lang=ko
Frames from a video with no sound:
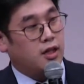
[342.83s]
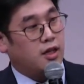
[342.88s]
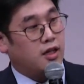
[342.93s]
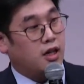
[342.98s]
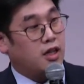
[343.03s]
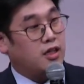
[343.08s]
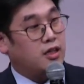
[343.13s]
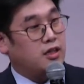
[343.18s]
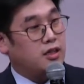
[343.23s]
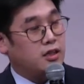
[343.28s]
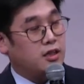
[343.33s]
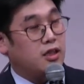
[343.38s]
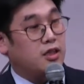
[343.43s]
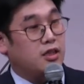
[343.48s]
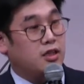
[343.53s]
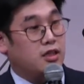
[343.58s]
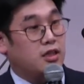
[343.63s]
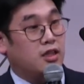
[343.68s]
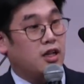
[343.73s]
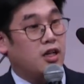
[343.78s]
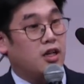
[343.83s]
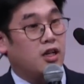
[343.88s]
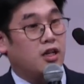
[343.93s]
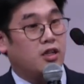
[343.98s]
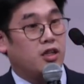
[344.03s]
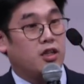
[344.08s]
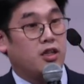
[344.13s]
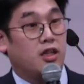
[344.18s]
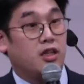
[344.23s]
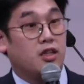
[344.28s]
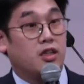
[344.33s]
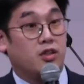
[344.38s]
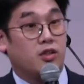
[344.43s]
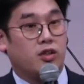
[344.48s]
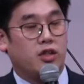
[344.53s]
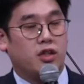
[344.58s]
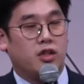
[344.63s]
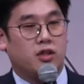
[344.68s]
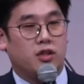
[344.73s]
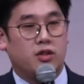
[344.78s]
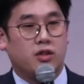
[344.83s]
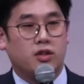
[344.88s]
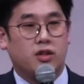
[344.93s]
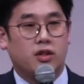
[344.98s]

라는 생각들을 하게 된다는 거예요.